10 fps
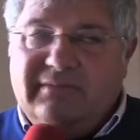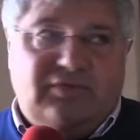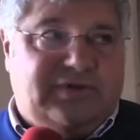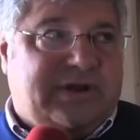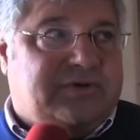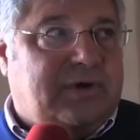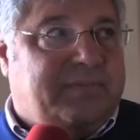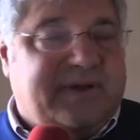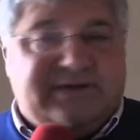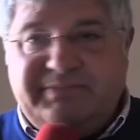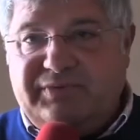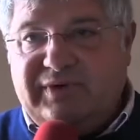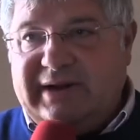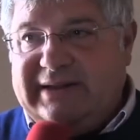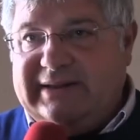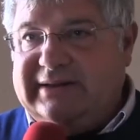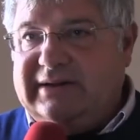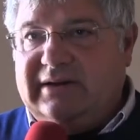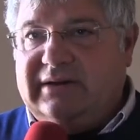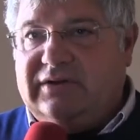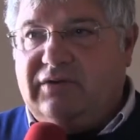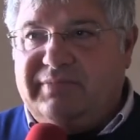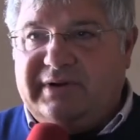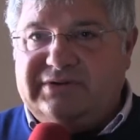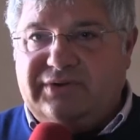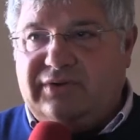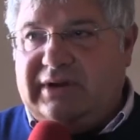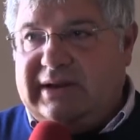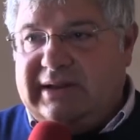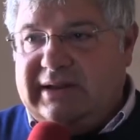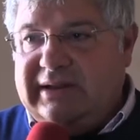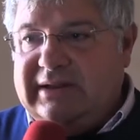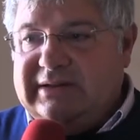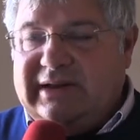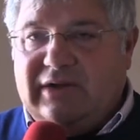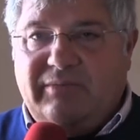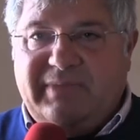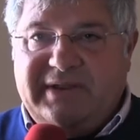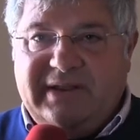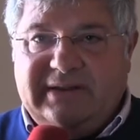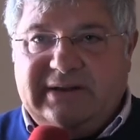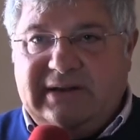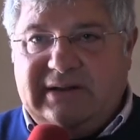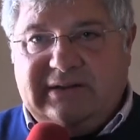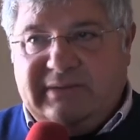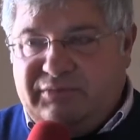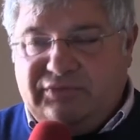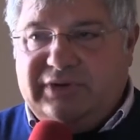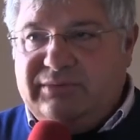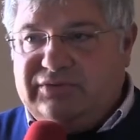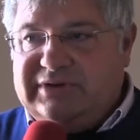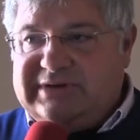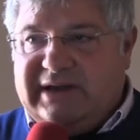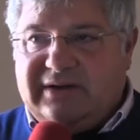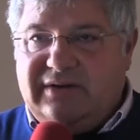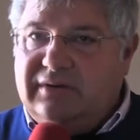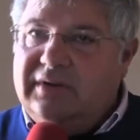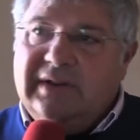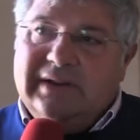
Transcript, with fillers: Montesarchio è il paese più grande del comprensorio della, della compagnia del, appunto, di Montesarchio